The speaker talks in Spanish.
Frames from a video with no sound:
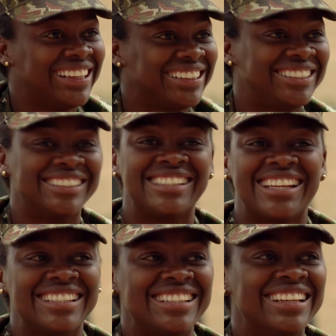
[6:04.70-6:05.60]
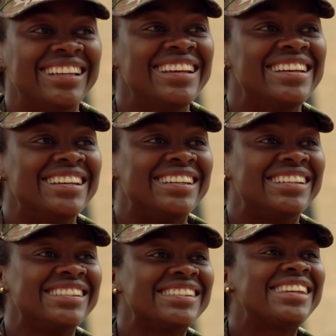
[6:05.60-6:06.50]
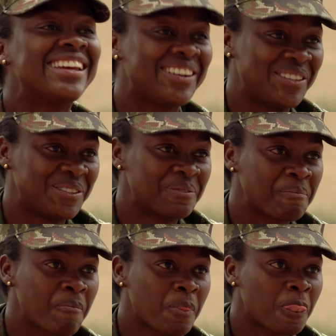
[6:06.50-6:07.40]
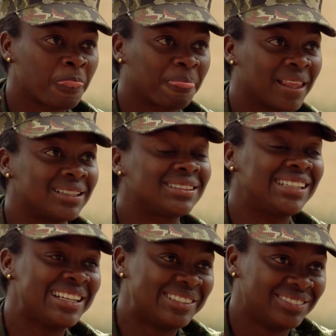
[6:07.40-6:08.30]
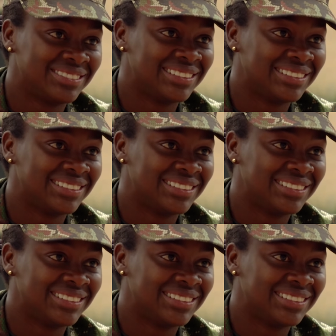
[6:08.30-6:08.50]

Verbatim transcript: Entonces, Cinco. ¿Cinco saltos? Cinco.